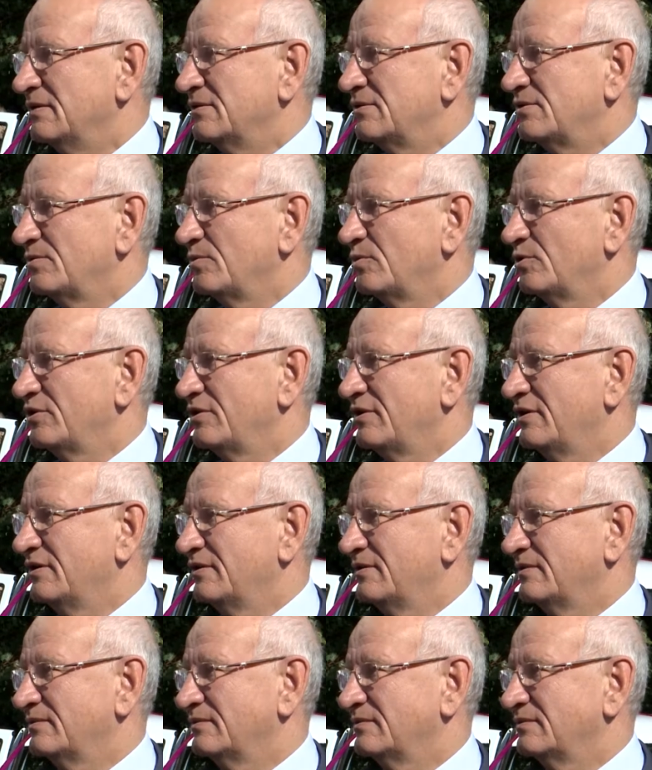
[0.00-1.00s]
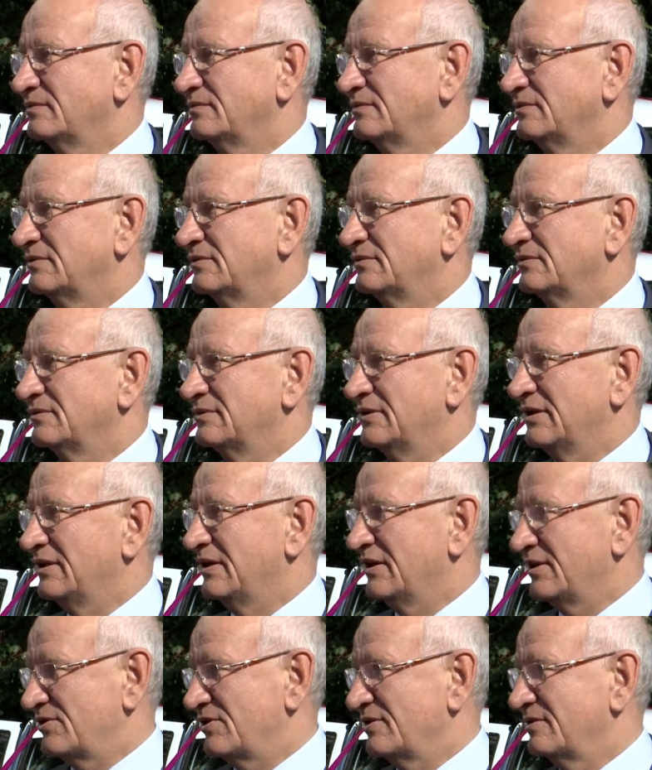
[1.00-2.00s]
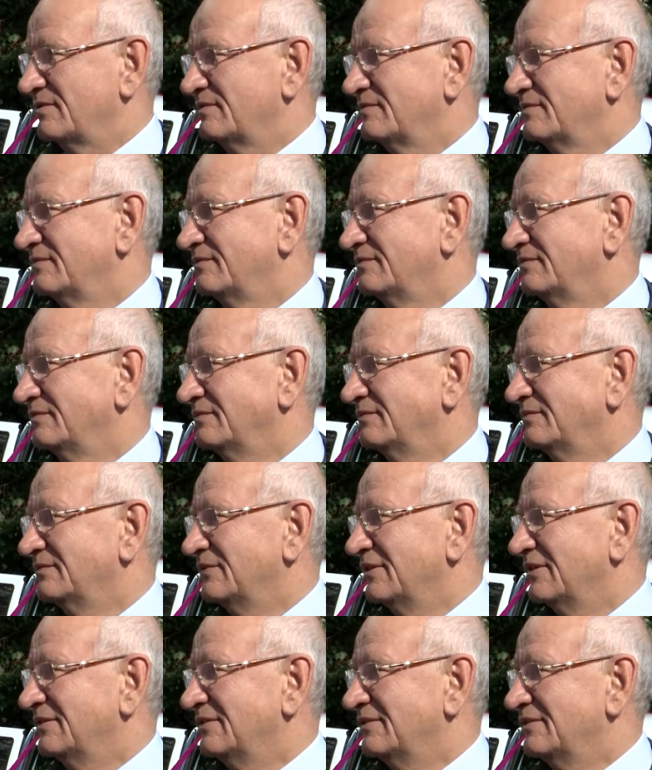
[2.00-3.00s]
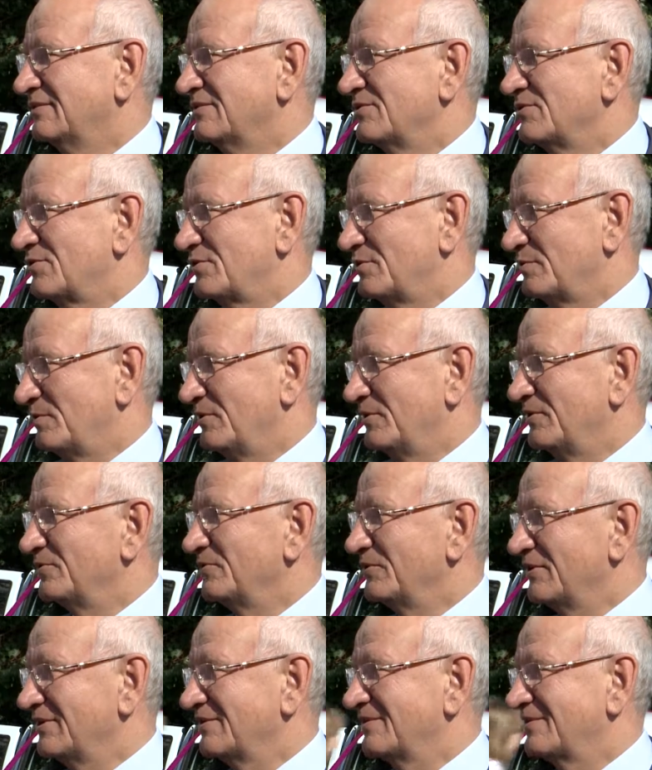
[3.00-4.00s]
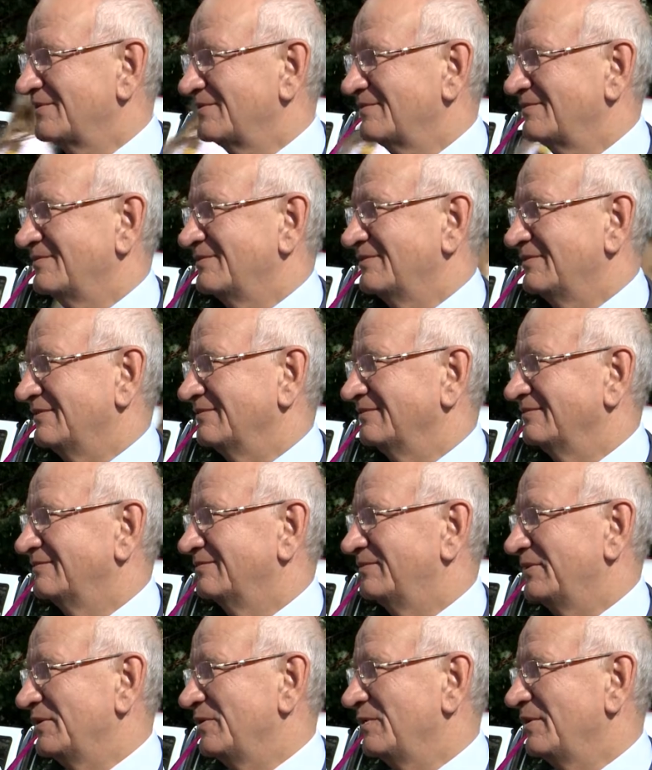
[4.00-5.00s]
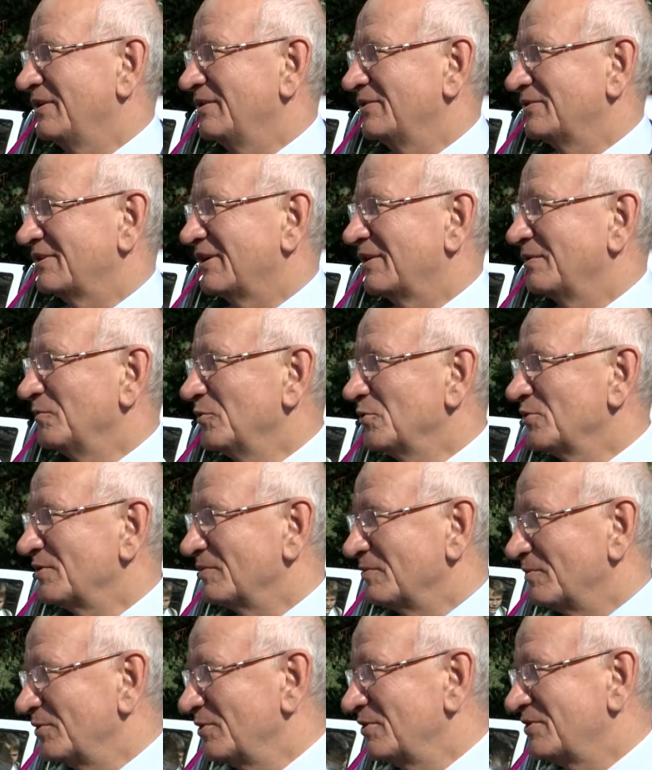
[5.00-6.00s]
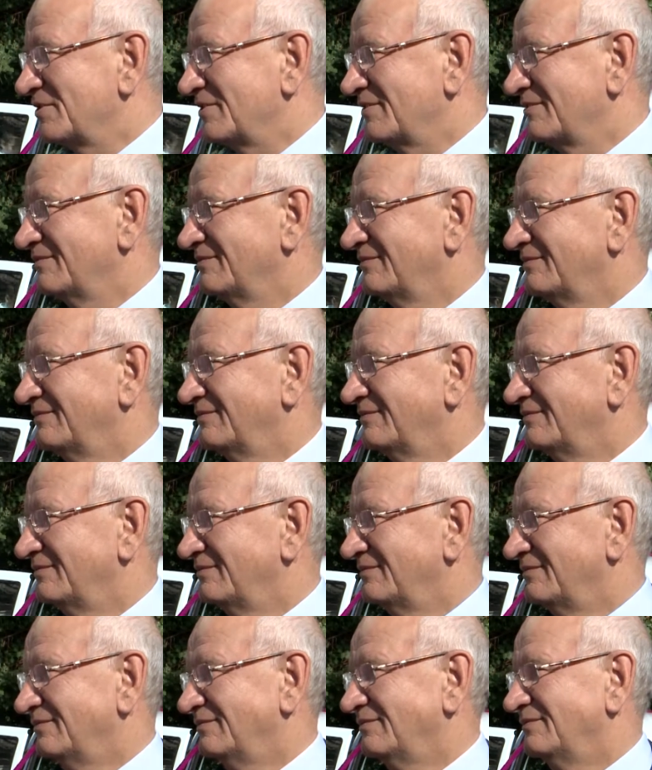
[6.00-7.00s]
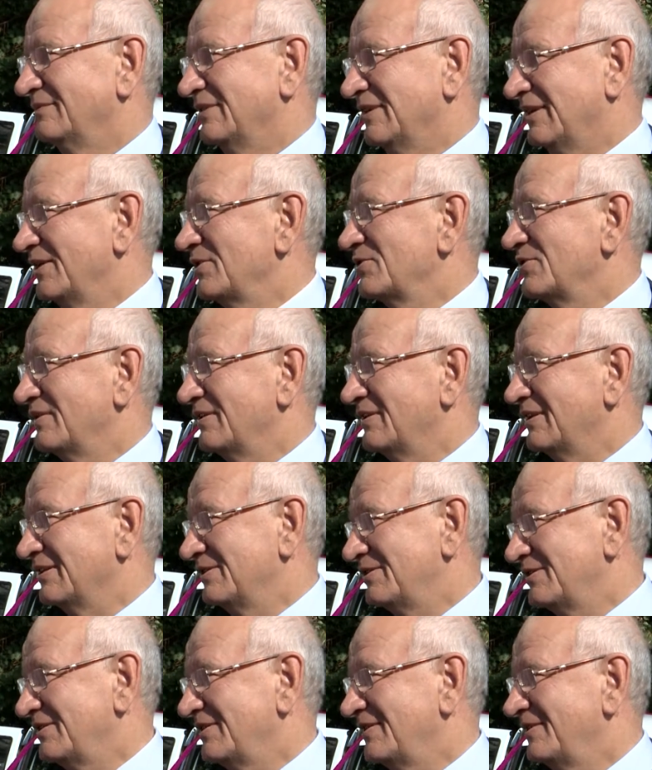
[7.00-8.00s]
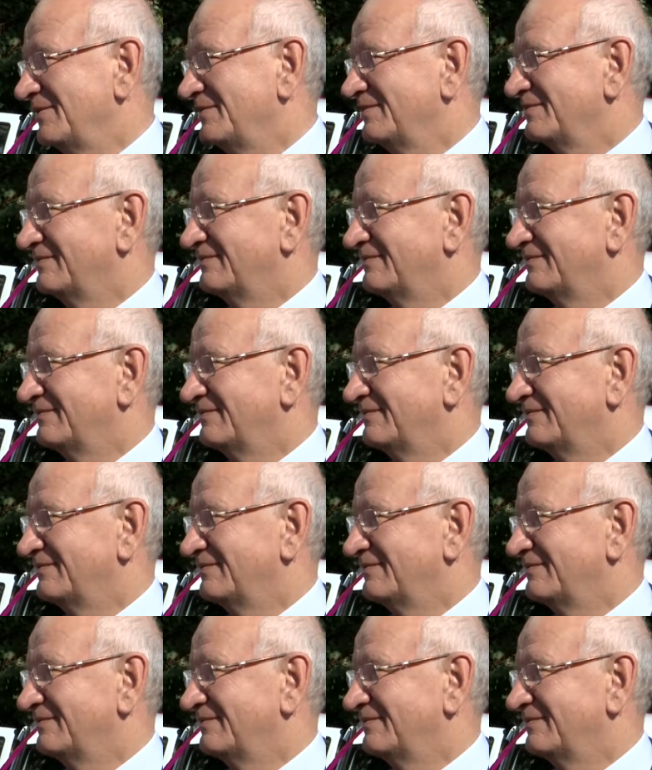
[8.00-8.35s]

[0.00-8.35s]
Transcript: Сегодня задача, чтобы у нас появлялось как можно больше граждан России,